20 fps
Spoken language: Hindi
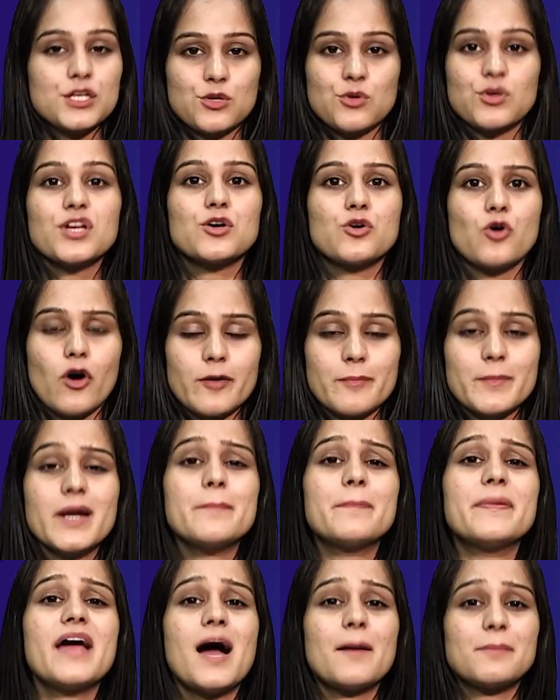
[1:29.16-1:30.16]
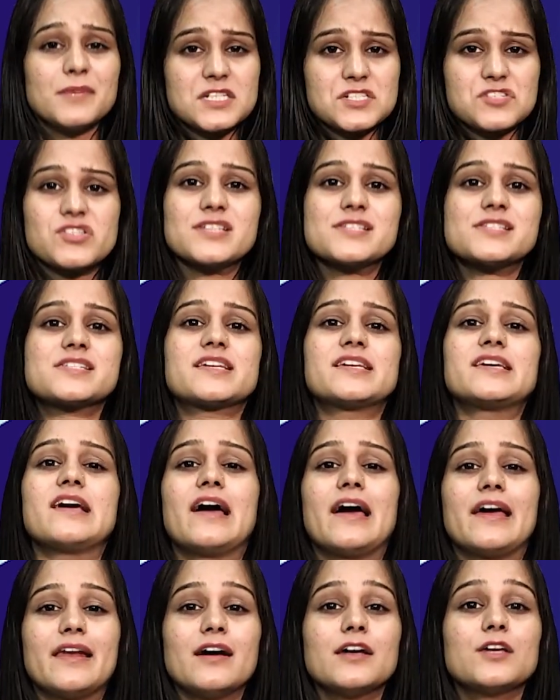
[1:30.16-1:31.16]
क्योंकि गवर्नमेंट पे आपने ट्रस्ट
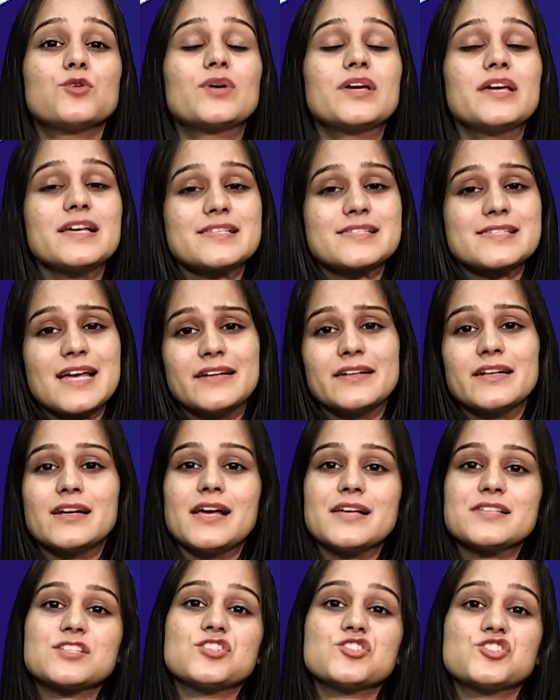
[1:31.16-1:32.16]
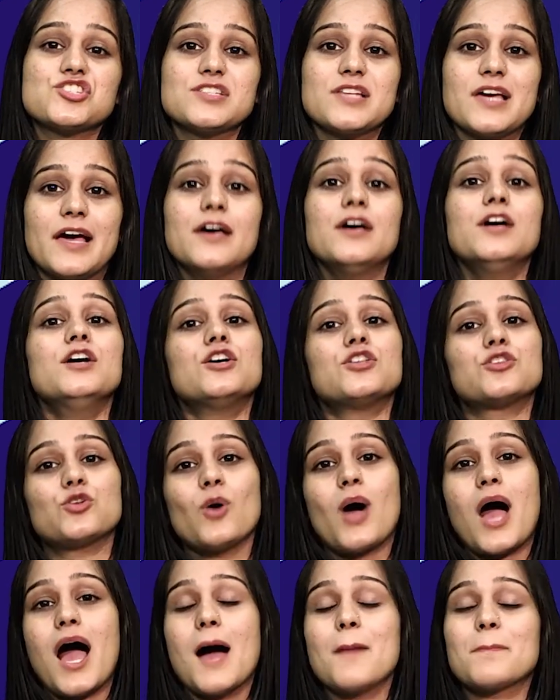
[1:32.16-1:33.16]
किया है ना क्योंकि ये सेंट्रलाइजेशन है
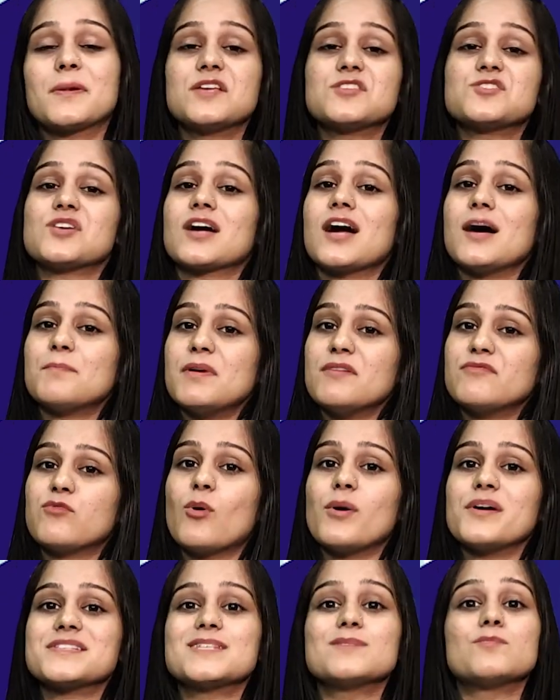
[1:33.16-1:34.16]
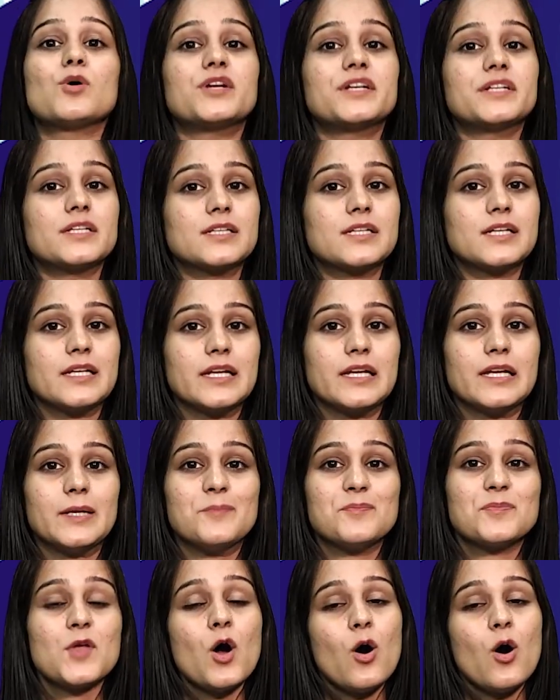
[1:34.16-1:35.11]
तो आपकी जगह पे वो इसे मॉनिटर करेगी